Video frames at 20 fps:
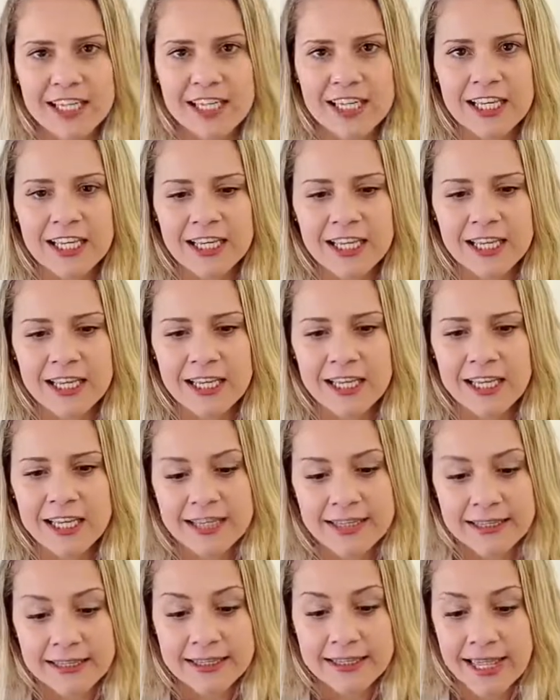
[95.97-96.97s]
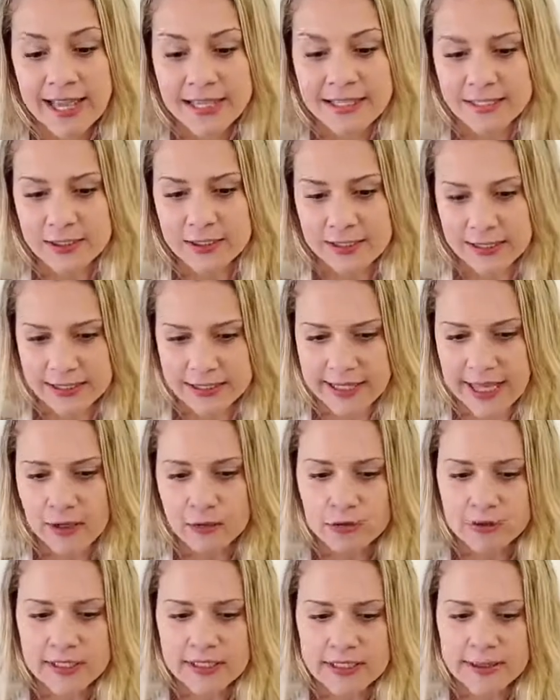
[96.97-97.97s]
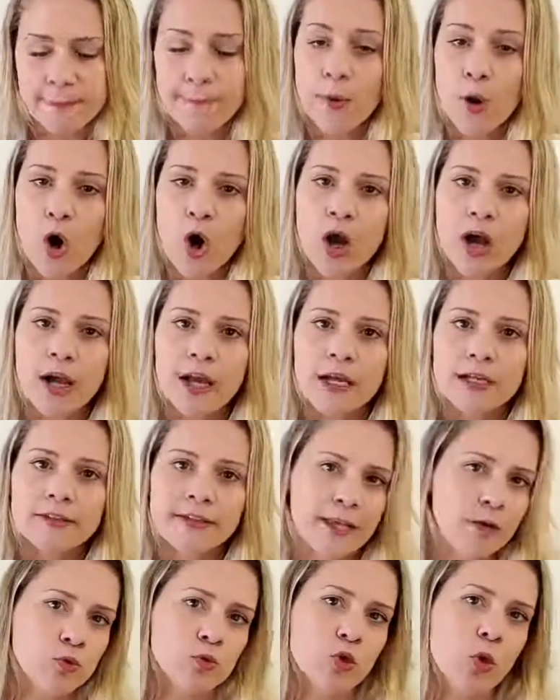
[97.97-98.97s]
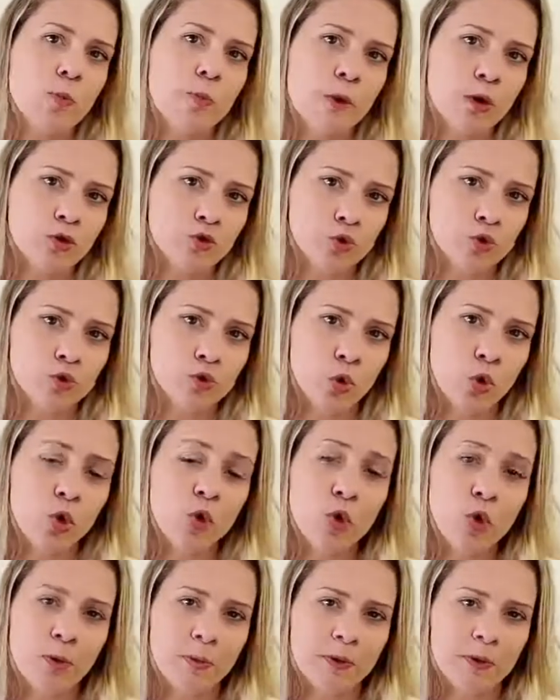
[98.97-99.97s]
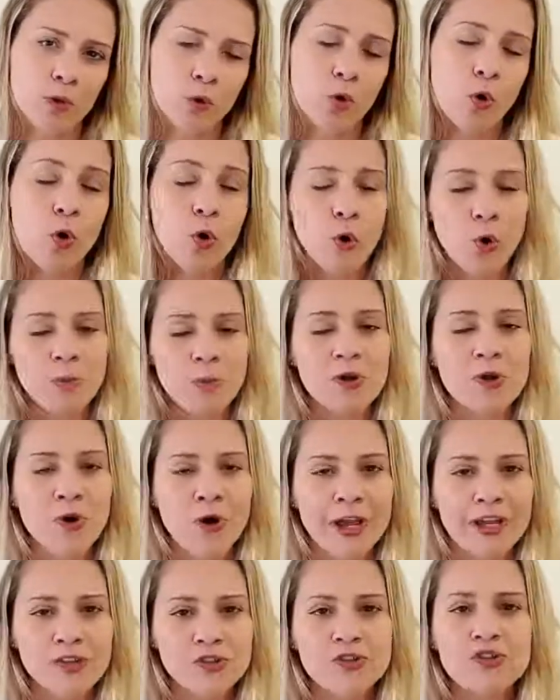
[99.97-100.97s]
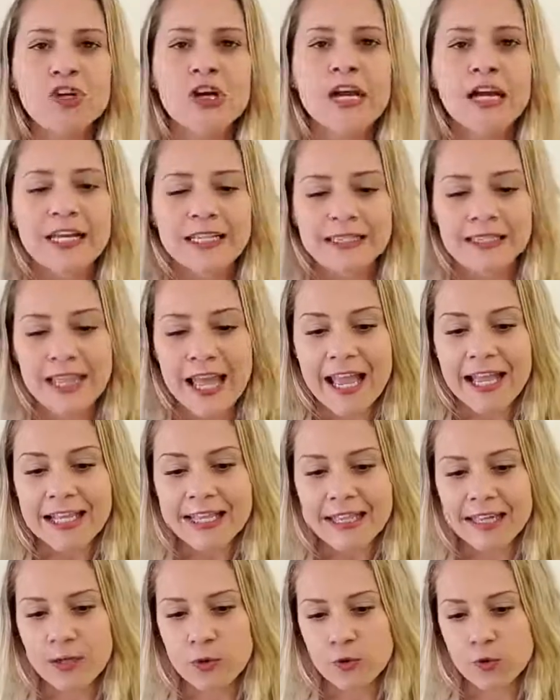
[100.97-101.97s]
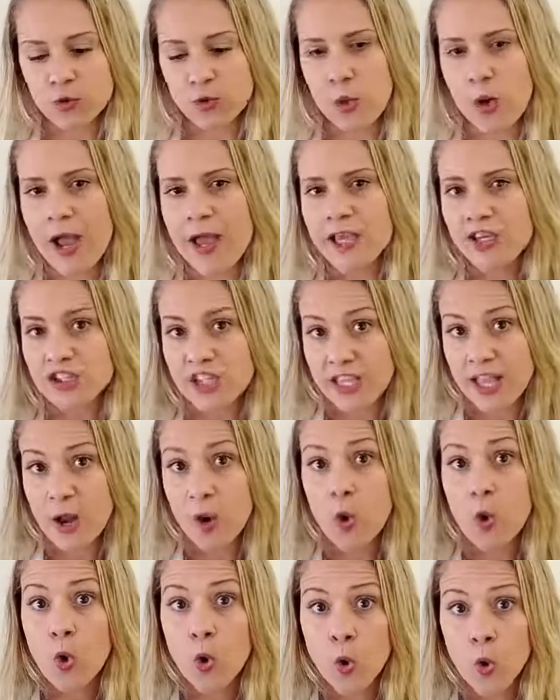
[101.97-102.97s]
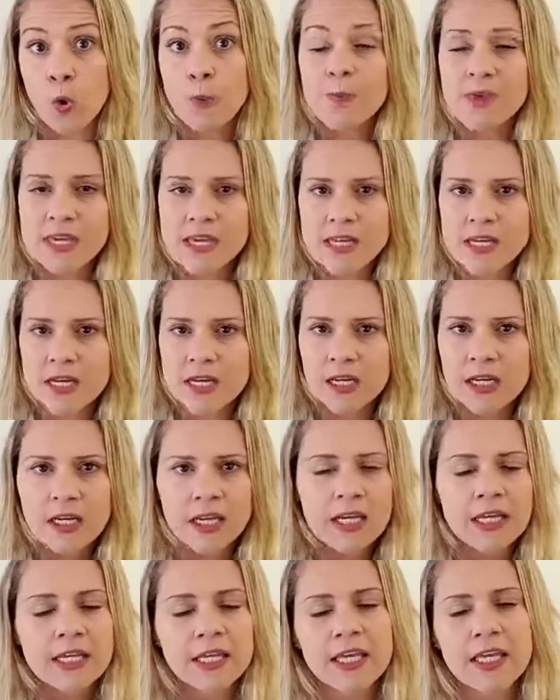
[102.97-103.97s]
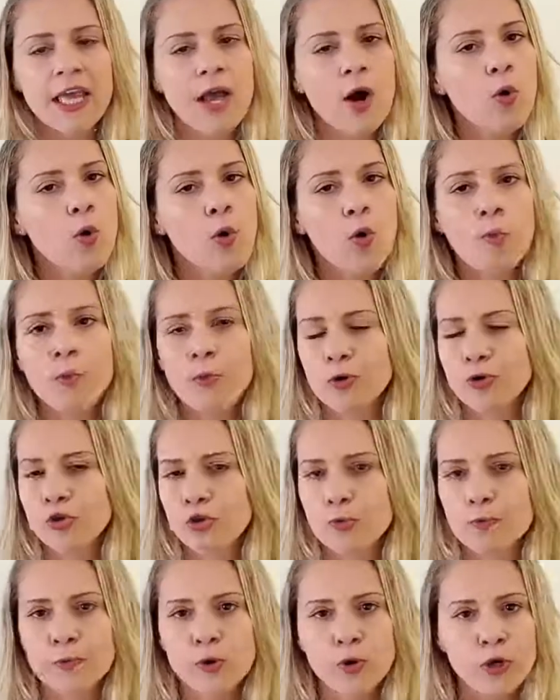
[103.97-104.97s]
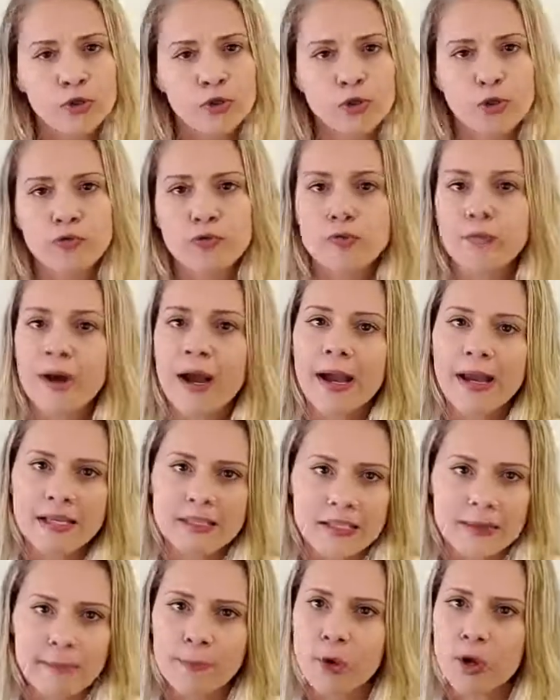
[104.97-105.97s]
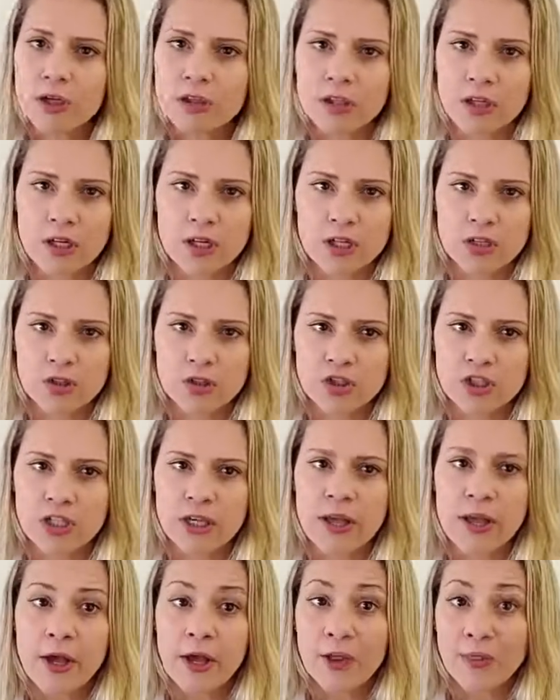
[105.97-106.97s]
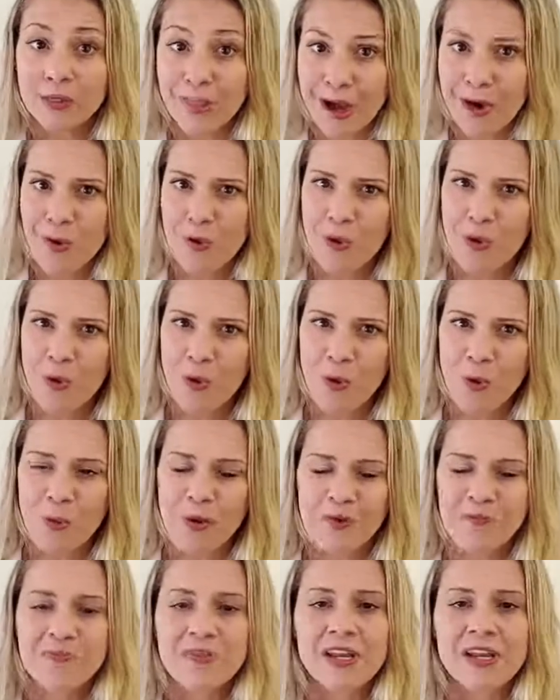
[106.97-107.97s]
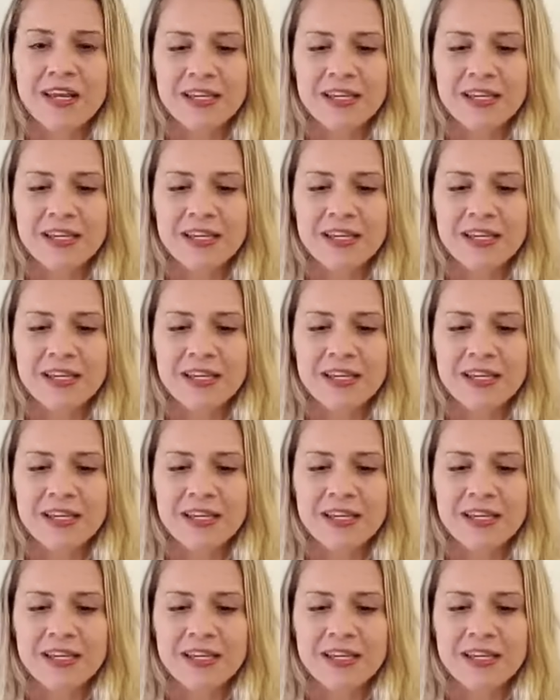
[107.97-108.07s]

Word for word: E desse, dentro desse pó tem os compostos curcum curcuminoides, dentre os quais tem a curcumina, que é o composto bioativo mais importante da cúrcuma.